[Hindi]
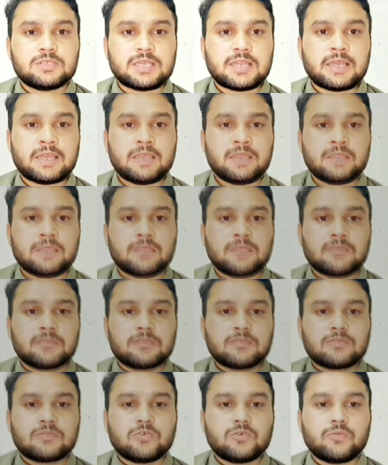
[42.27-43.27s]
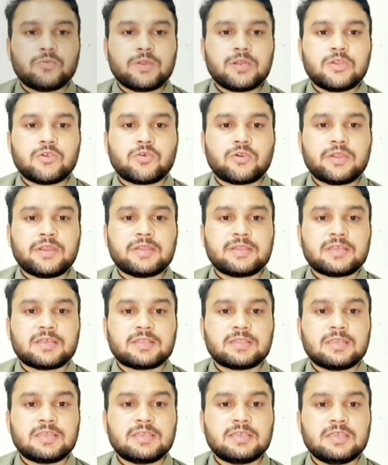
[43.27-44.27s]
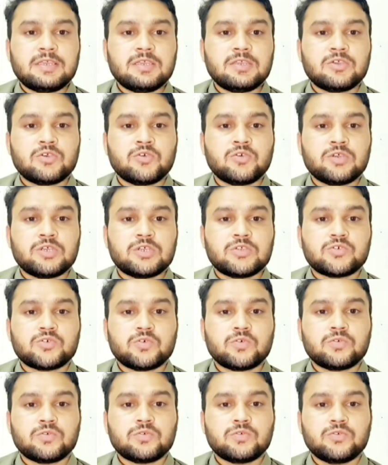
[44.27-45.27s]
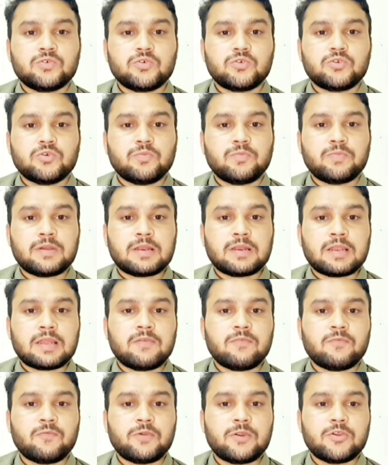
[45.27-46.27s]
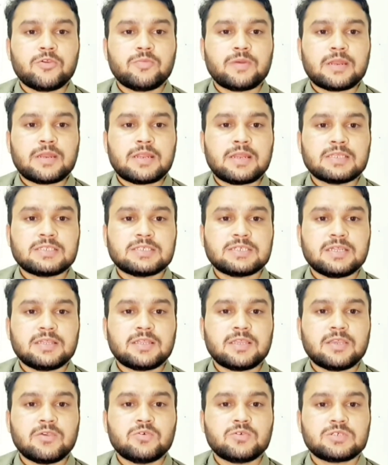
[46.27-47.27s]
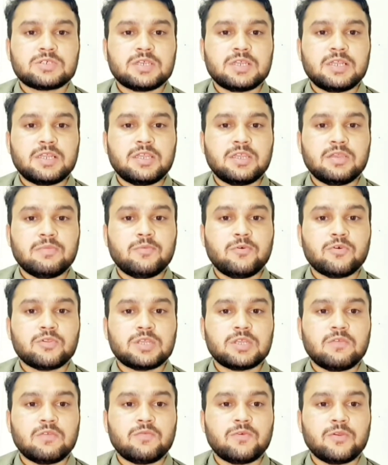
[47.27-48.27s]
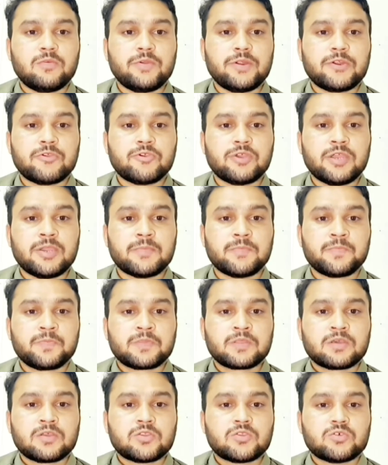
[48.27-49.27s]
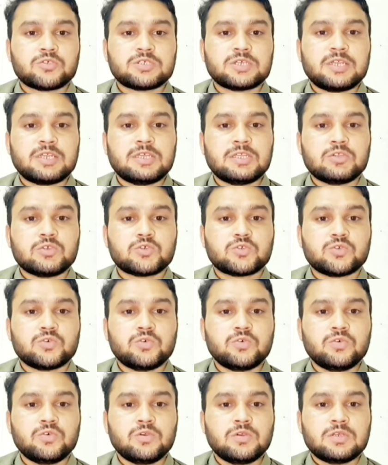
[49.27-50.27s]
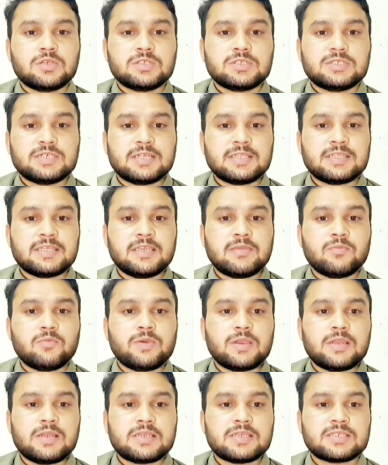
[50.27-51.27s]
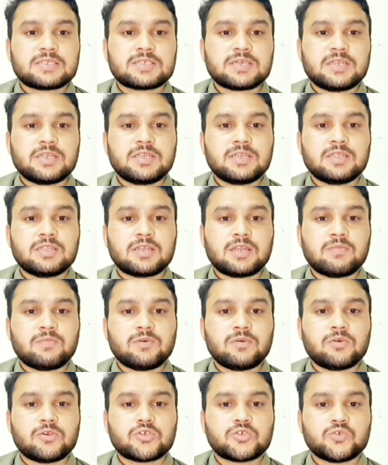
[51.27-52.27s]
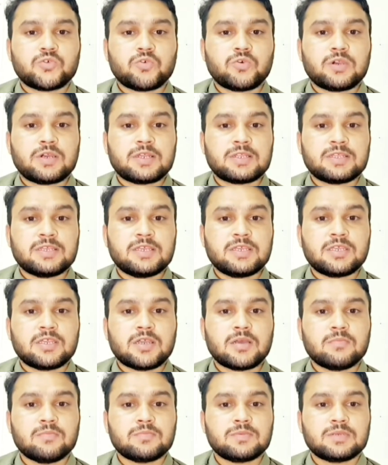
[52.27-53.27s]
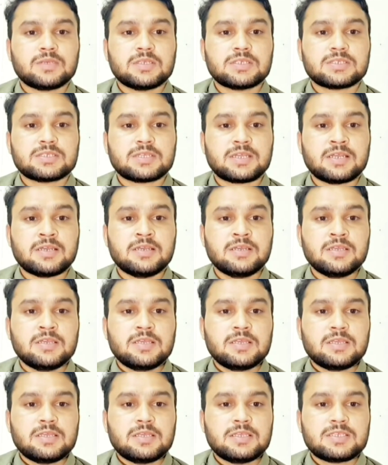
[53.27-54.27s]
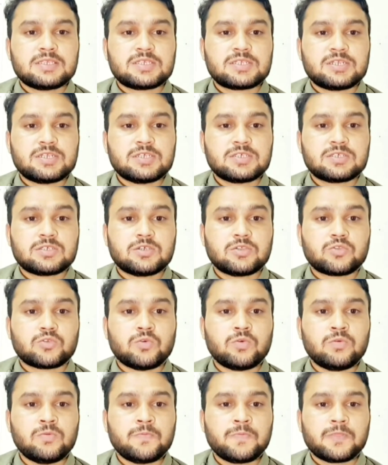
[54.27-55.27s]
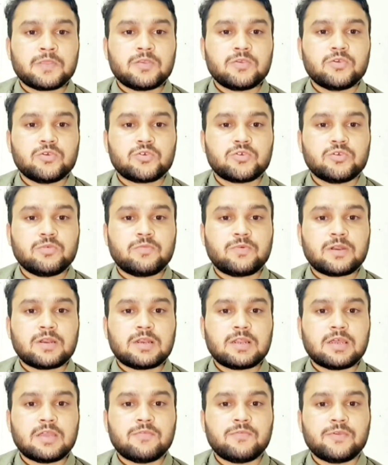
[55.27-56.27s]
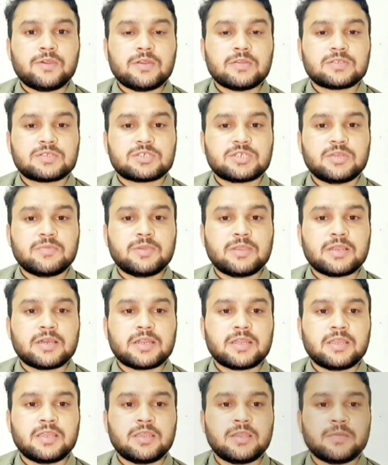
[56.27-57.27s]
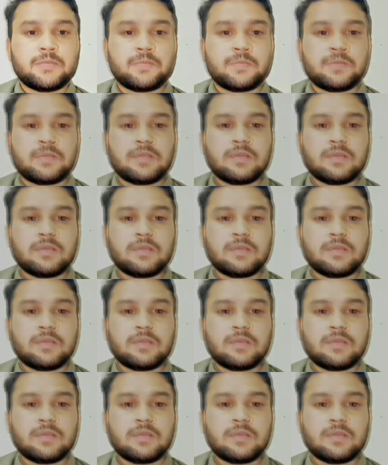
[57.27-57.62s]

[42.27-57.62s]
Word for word: चलाएंगे तो वीडियो को एंड तक देखिए क्योंकि जो यूट्यूब पर लाइव वीडियो बनाना चाहते हैं उसके लिए ये बहुत हेल्पफुल वीडियो है तो चलिए दोस्तों जाते हैं मोबाइल की स्क्रीन की तरफ और शुरू करते हैं कि हम किस तरह इस ट्रिक्स के थ्रू यूट्यूब पर लाइव स्ट्रीमिंग करेंगे